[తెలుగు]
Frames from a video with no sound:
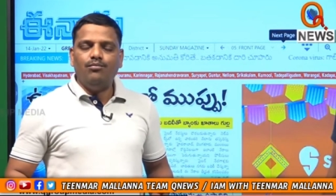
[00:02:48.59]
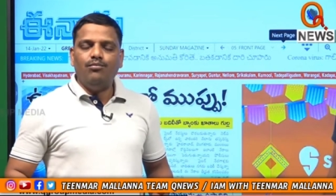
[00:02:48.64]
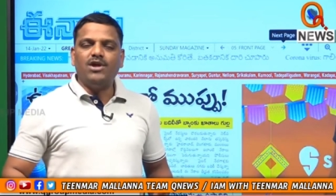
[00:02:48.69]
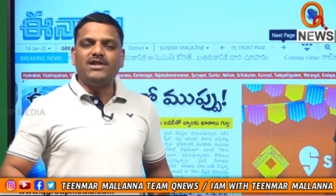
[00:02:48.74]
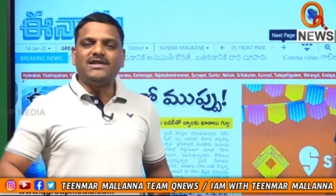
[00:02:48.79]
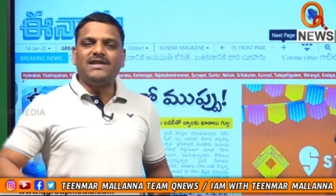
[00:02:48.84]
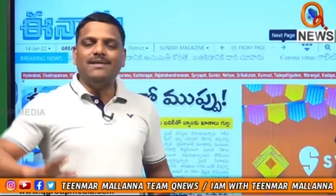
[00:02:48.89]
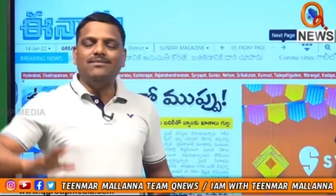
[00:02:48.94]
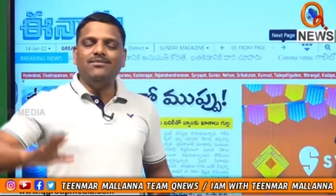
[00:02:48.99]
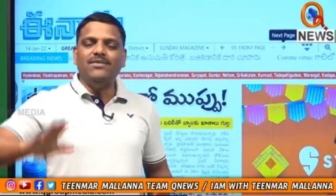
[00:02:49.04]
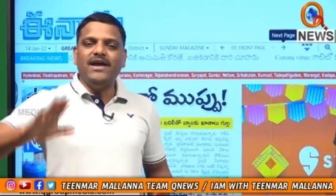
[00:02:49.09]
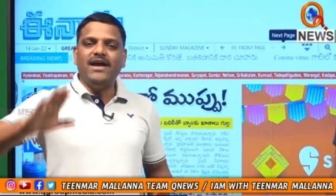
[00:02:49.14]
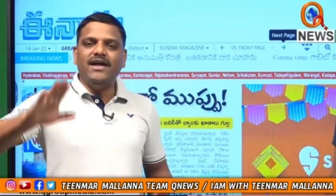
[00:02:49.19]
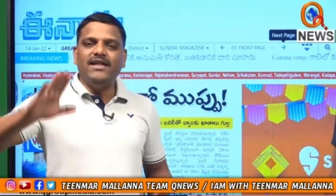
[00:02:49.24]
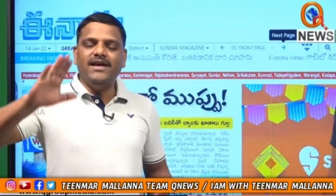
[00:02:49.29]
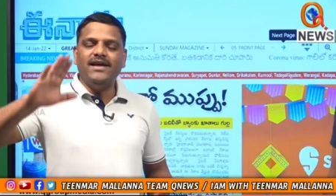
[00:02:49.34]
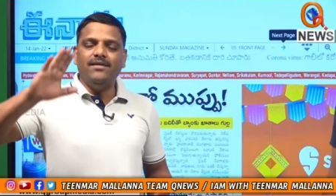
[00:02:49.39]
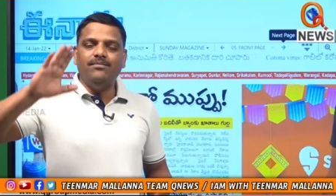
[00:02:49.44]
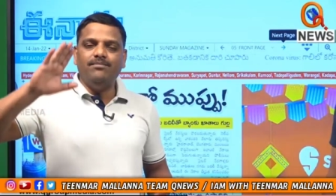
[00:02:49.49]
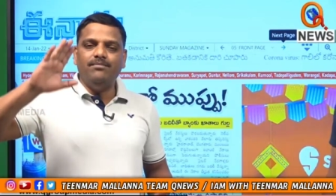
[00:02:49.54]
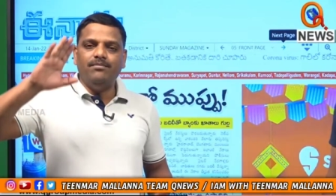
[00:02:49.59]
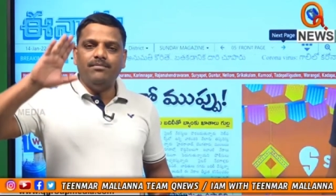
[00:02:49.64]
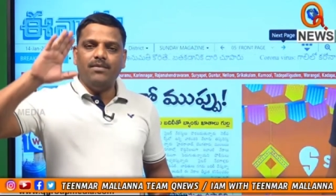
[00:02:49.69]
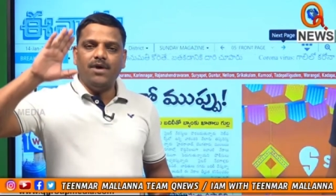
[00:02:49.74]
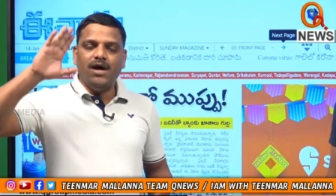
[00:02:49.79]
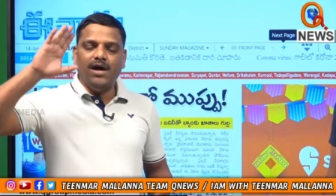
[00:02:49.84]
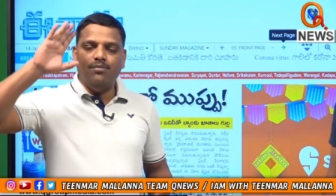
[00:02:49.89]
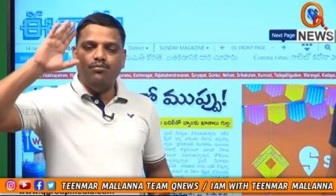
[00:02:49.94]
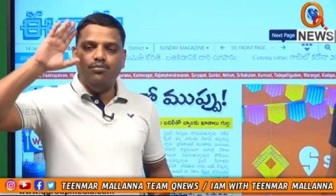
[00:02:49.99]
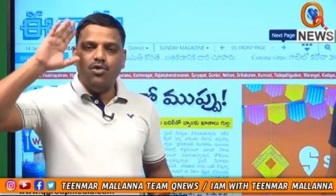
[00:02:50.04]
మొత్తం ఏది
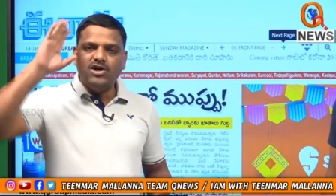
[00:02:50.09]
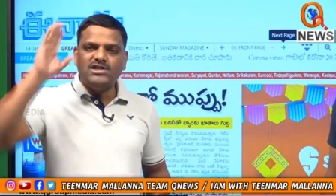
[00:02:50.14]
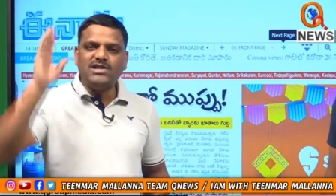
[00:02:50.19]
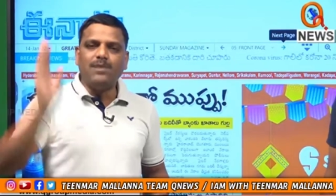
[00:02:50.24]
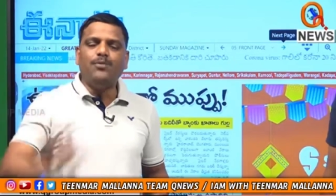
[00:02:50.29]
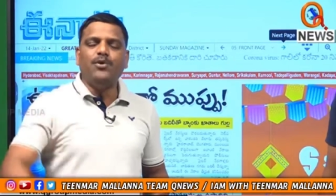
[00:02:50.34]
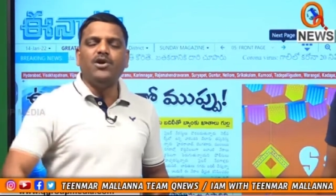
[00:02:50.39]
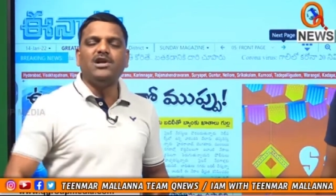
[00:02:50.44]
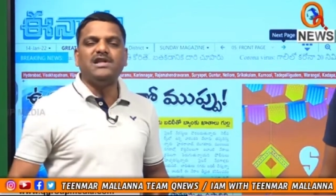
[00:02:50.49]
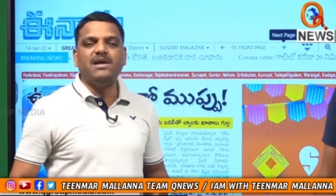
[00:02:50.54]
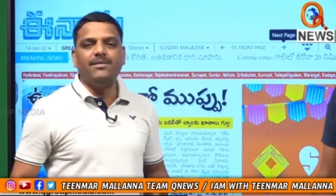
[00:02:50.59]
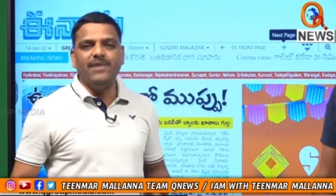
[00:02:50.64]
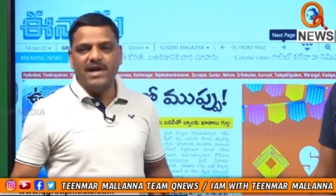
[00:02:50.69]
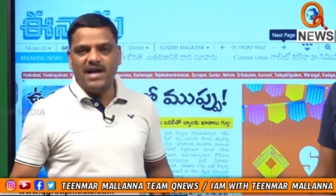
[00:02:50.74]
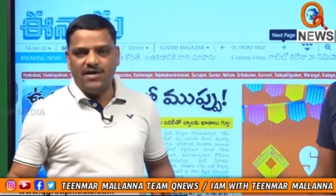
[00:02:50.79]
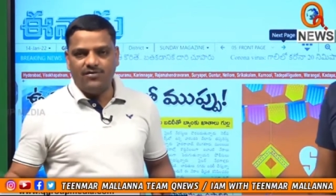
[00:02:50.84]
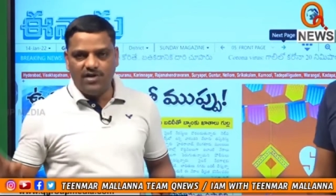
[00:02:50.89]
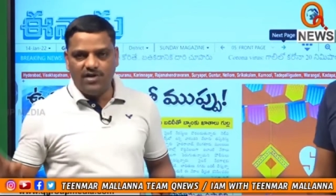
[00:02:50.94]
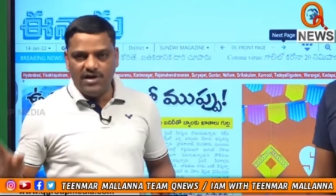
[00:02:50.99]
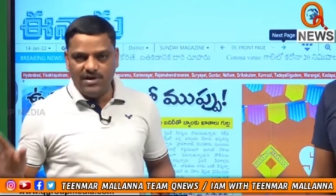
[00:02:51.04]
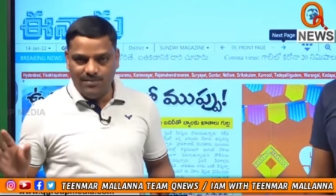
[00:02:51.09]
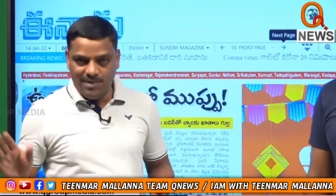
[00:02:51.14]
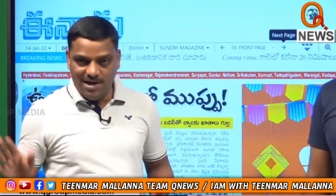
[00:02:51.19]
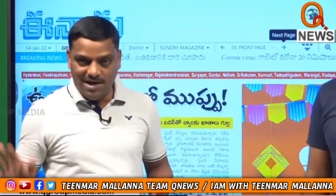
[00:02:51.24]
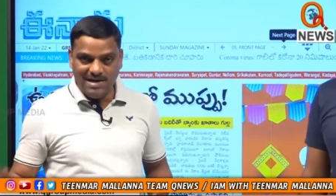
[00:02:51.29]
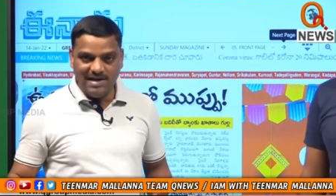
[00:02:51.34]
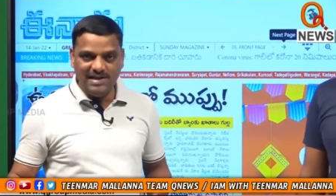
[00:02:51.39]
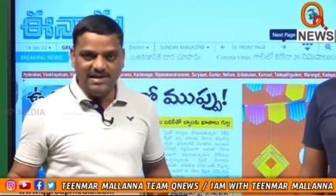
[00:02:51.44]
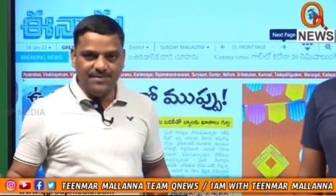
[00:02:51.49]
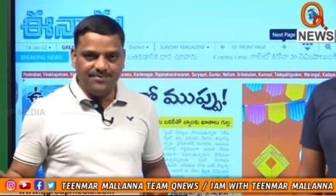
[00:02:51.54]
మోసపూరితమైనటువంటి
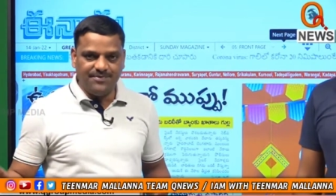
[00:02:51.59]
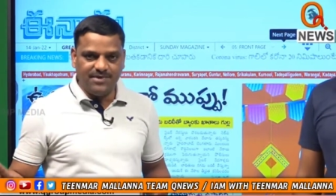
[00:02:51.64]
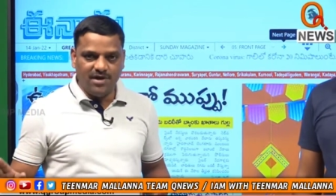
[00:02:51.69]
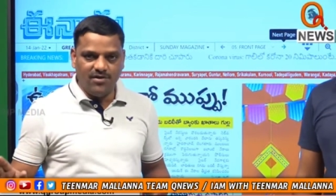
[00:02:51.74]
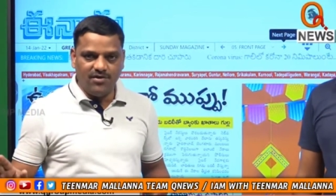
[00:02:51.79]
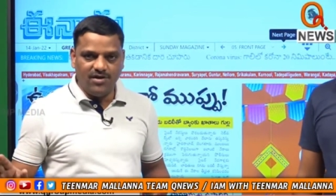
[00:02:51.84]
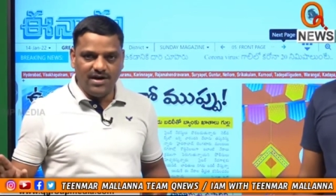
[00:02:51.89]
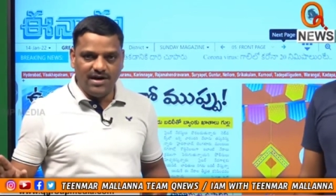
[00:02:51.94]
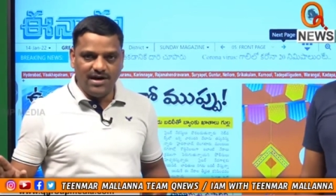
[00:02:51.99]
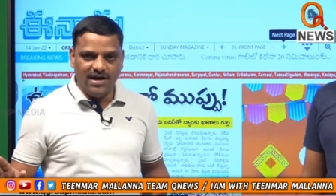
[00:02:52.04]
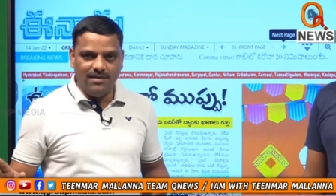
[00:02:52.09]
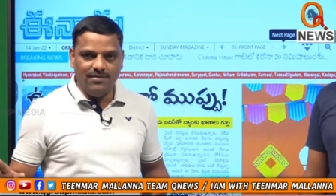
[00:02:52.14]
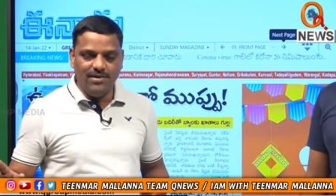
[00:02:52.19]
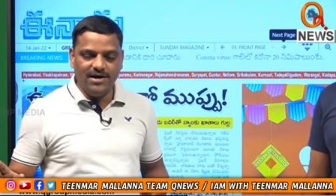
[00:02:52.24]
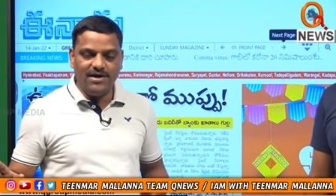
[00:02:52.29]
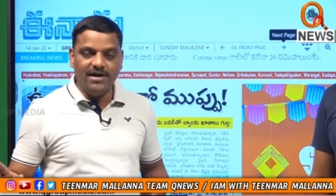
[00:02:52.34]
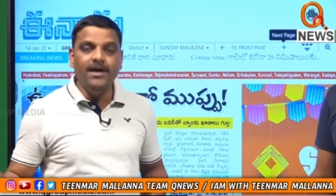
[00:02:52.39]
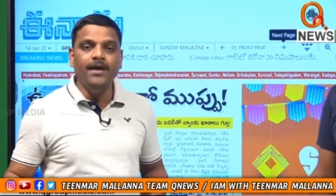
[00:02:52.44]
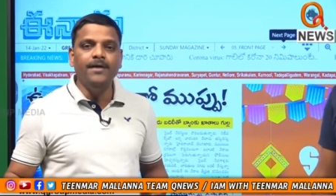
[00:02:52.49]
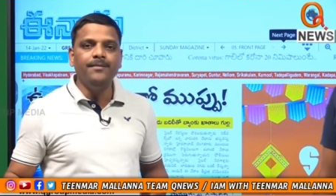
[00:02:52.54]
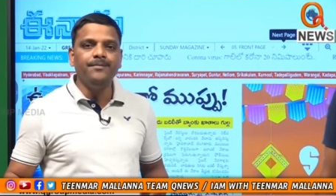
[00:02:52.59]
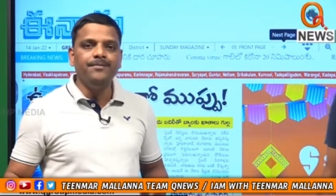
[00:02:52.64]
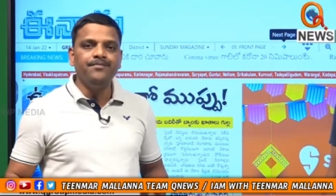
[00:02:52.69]
మాటలు చెప్తా ఉన్నాడు కాబట్టి